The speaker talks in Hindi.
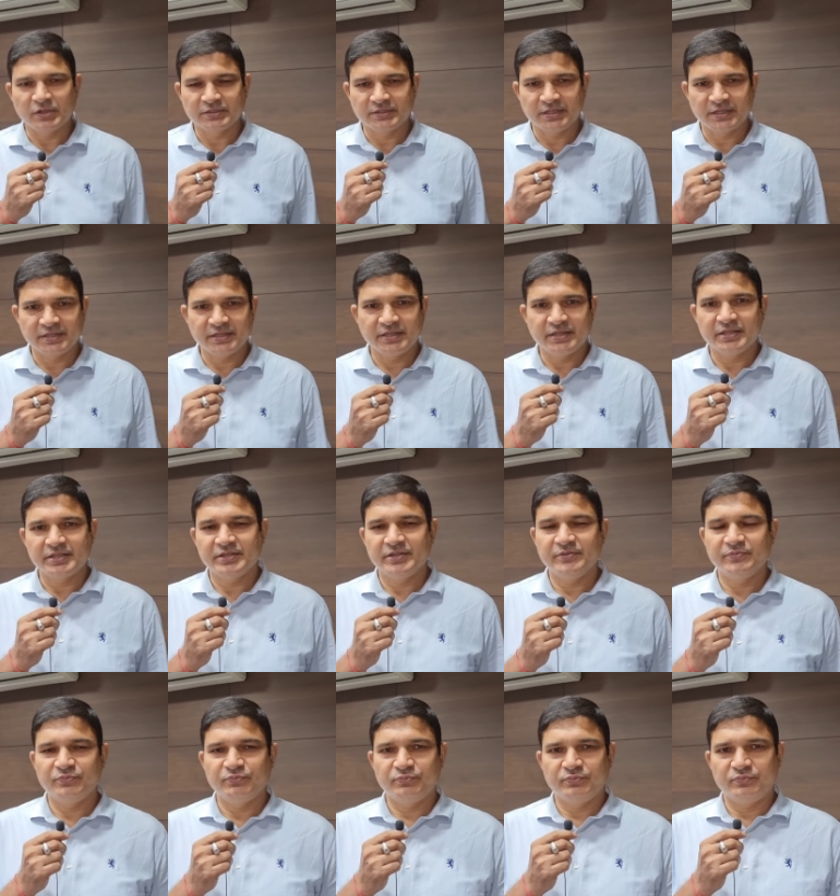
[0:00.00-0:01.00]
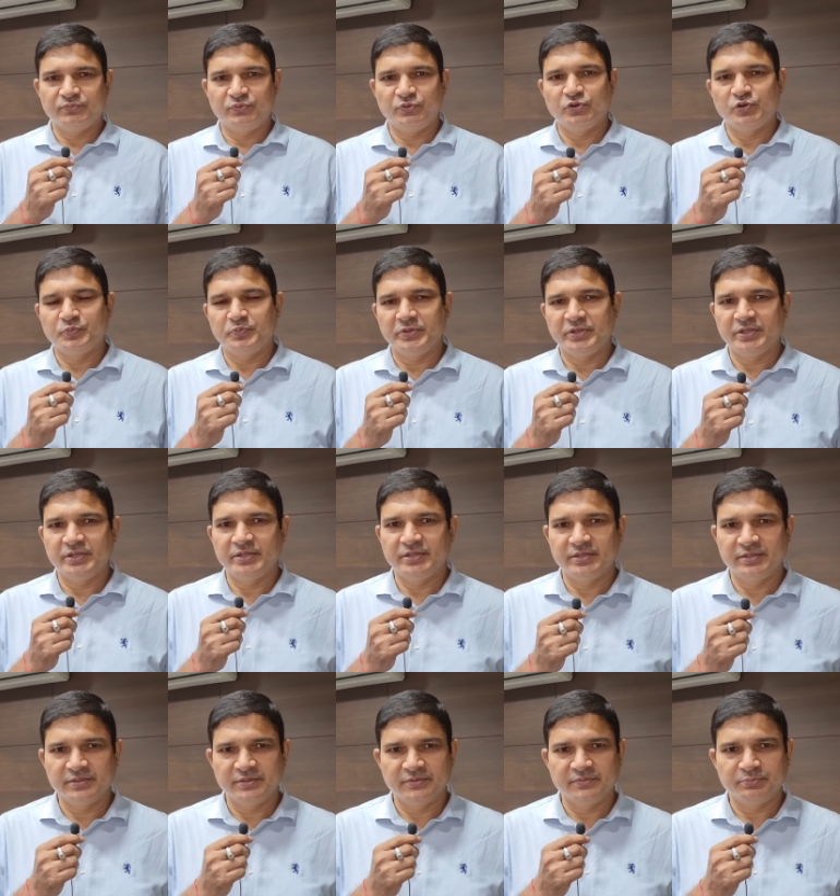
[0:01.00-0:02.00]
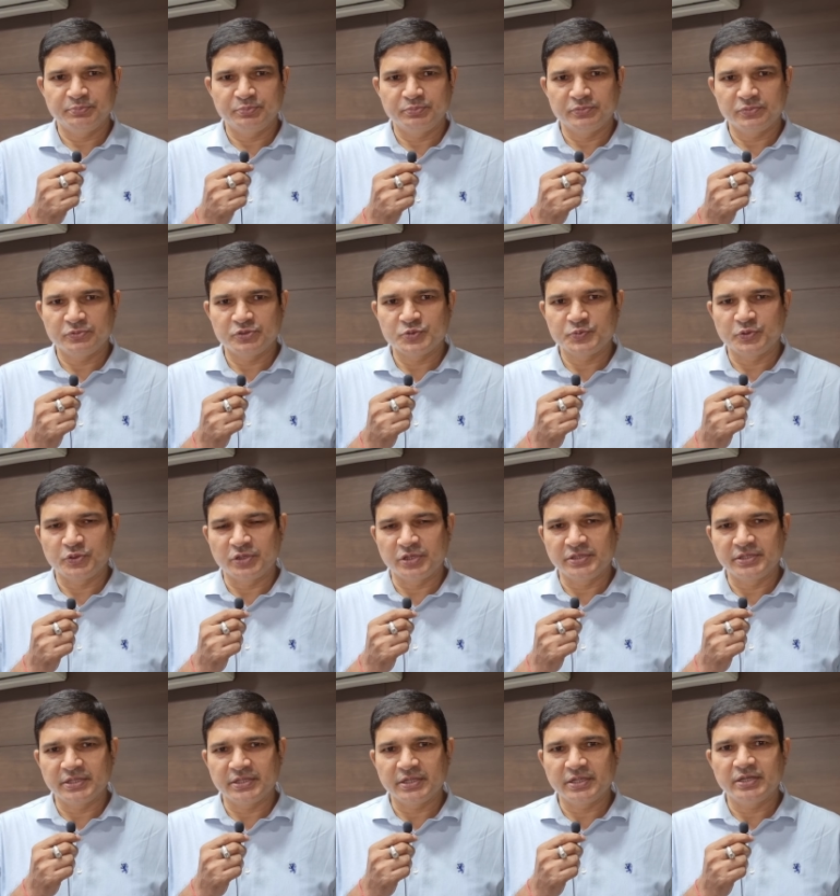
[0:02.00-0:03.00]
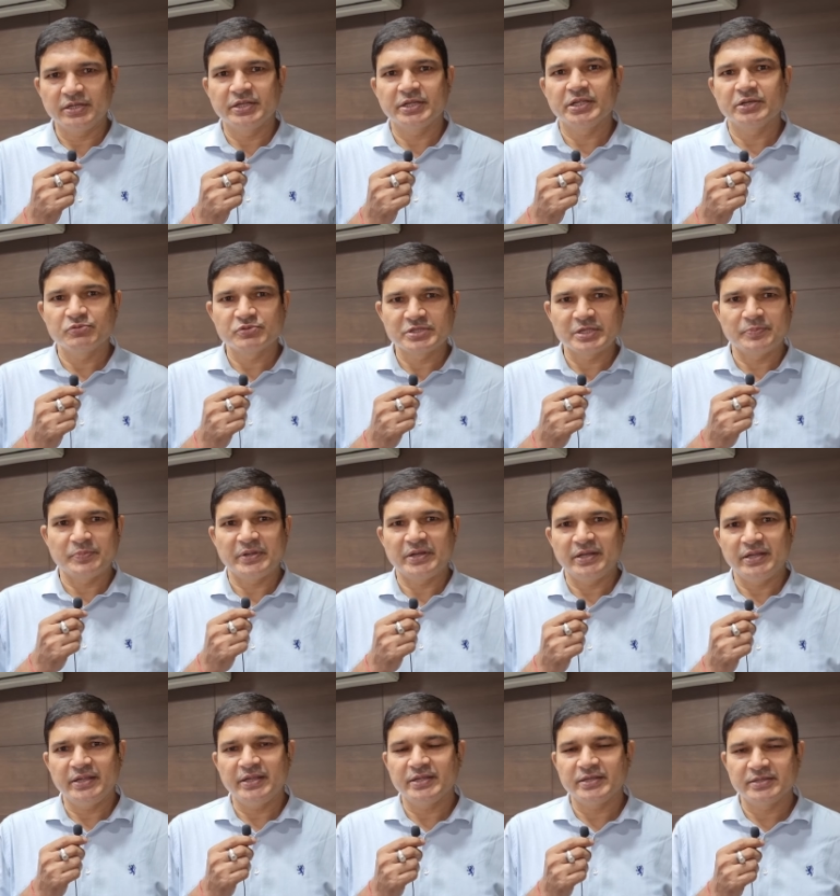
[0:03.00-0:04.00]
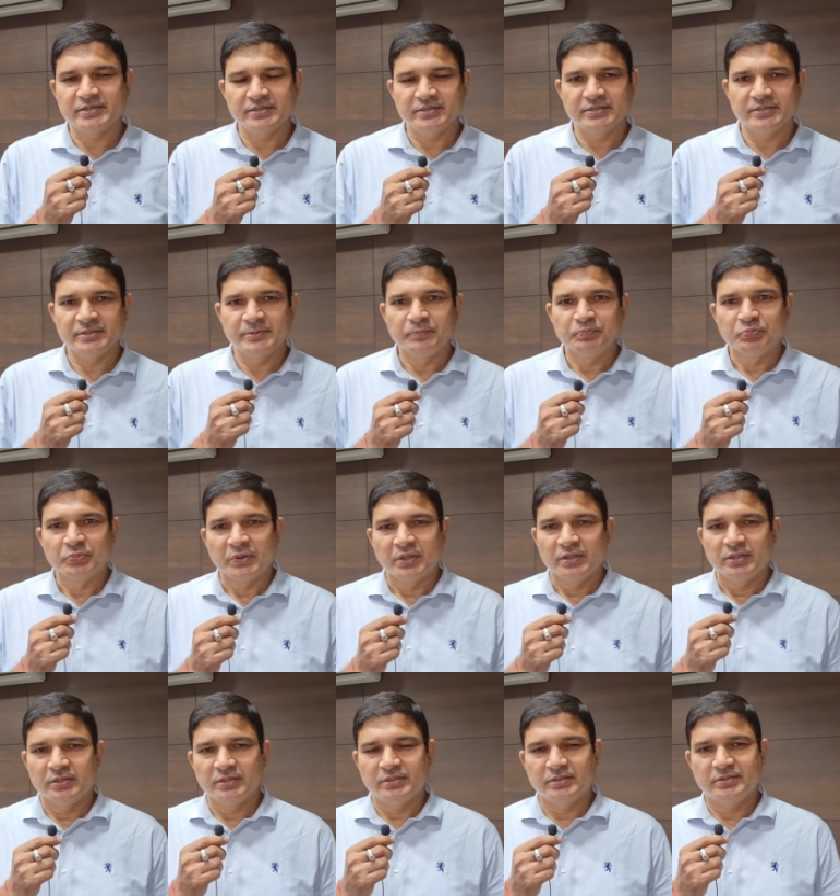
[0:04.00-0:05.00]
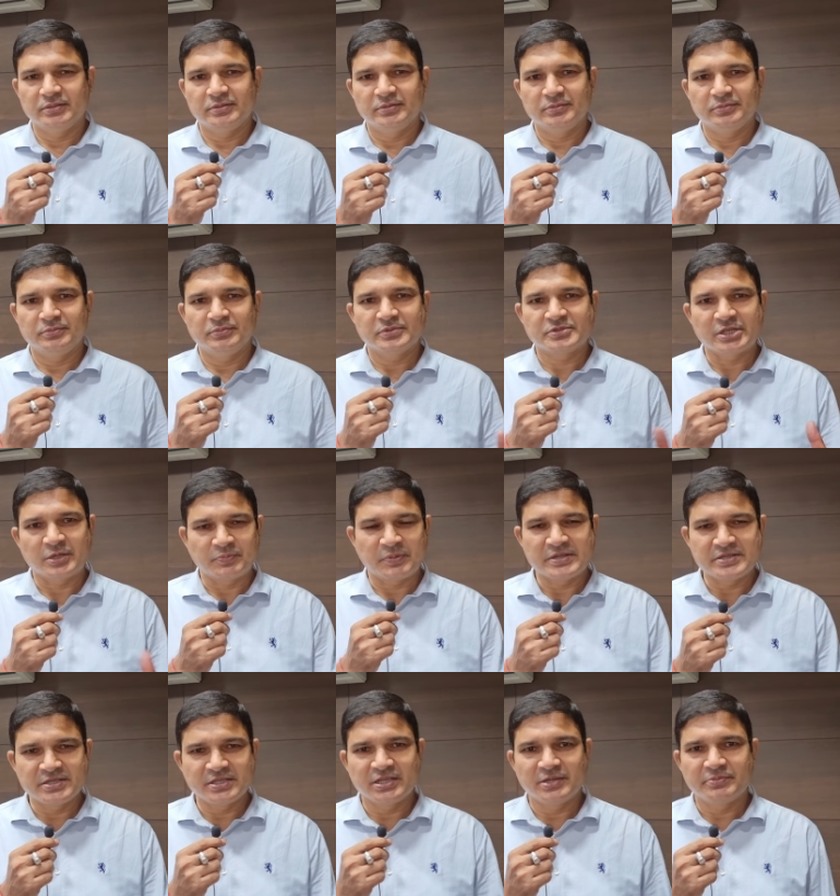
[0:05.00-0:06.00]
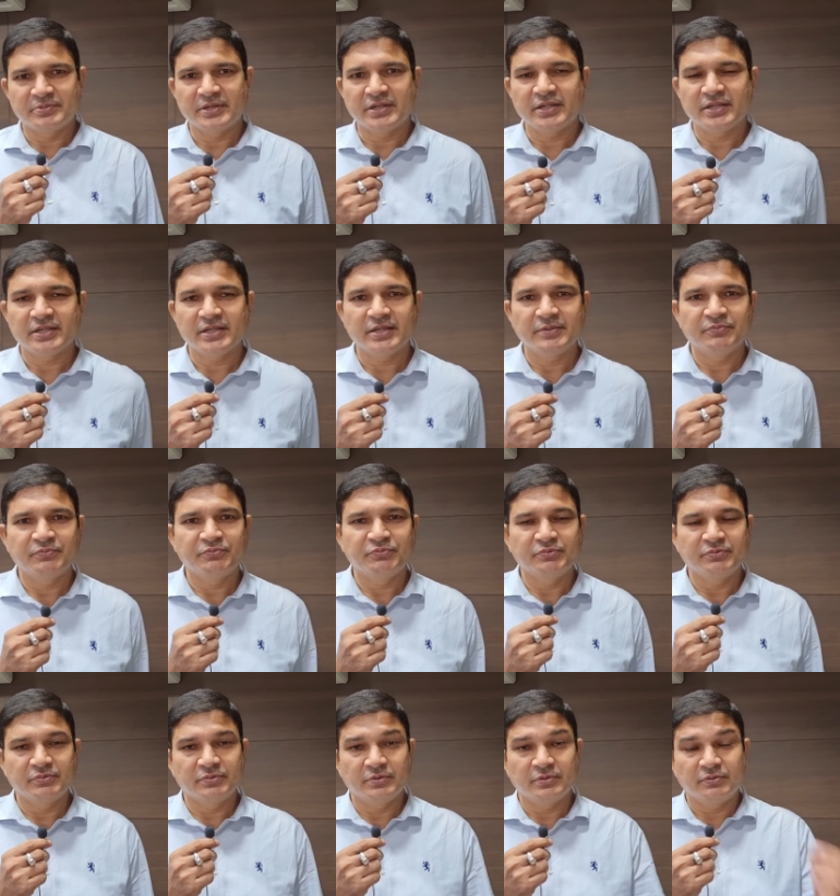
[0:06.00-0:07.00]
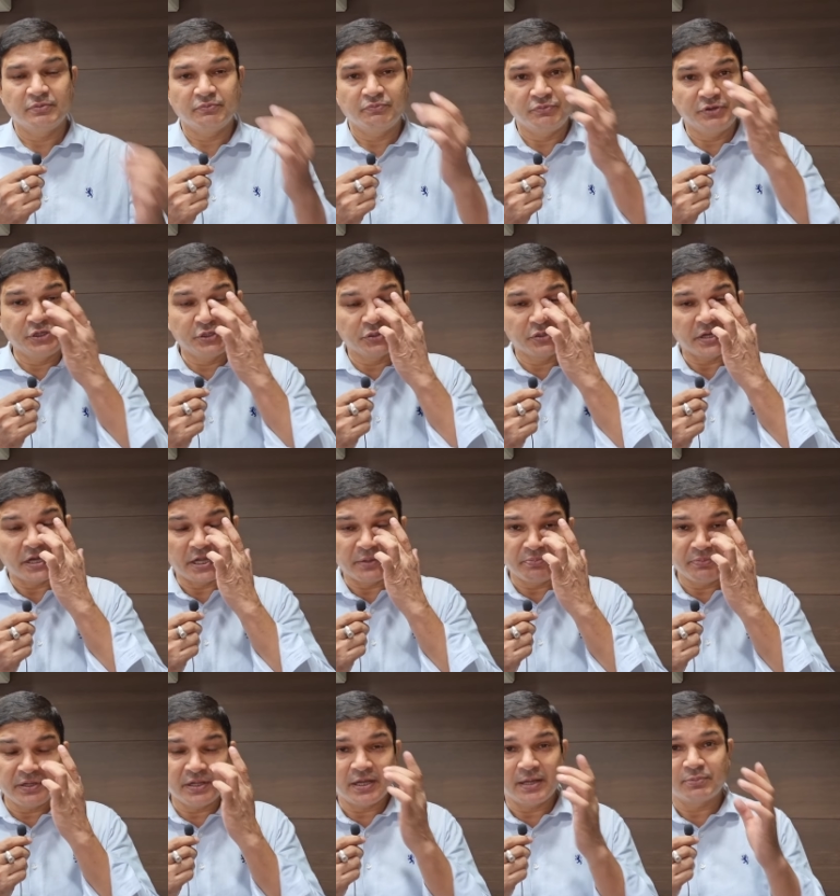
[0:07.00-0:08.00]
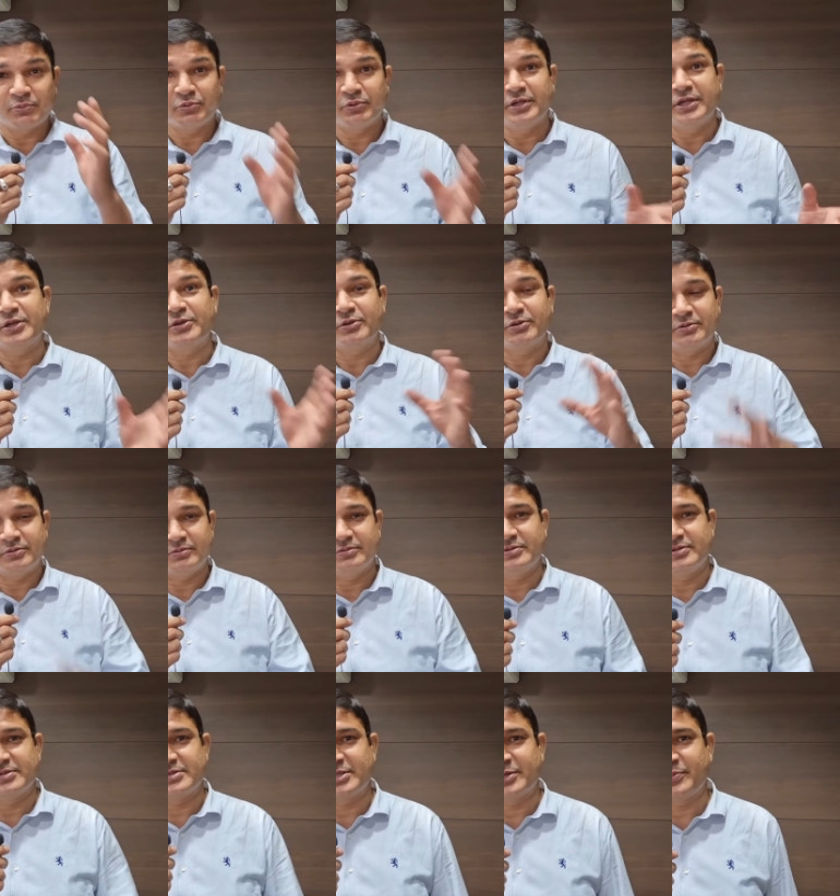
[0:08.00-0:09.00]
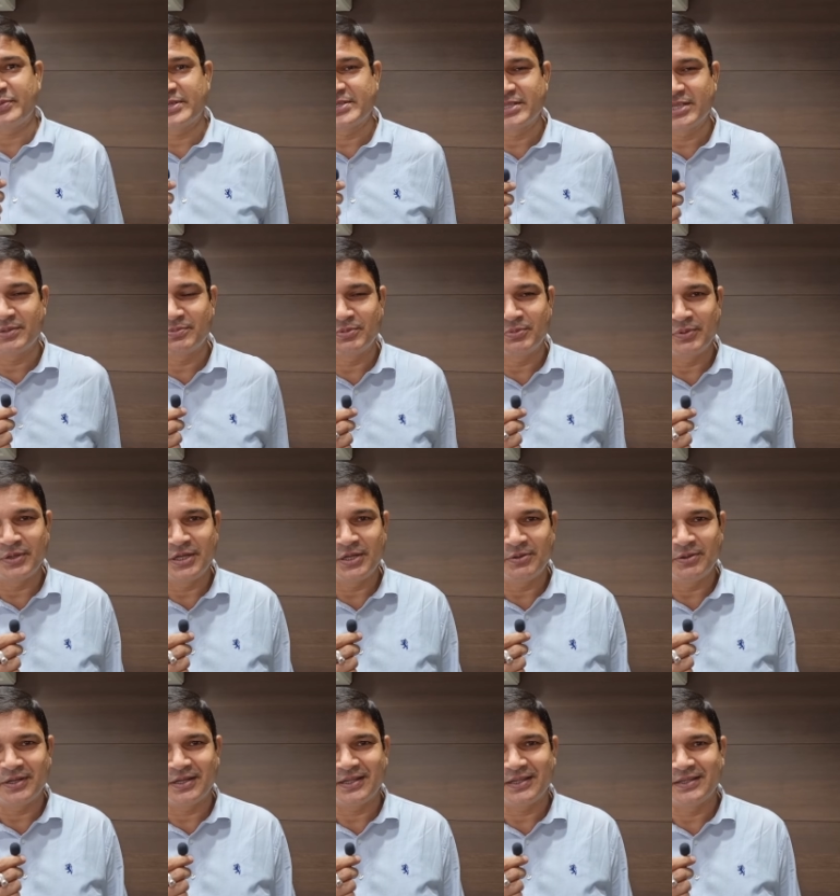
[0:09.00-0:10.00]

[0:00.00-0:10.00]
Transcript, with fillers: वक्त आ गया है कि फ्लोर पे कुछ प्रोडक्ट देखें लेकिन उससे पहले एक सरप्राइजिंग गिफ्ट है कि वीडियो के एंड में आपको एक और सरप्राइजिंग गिफ्ट मिलने वाला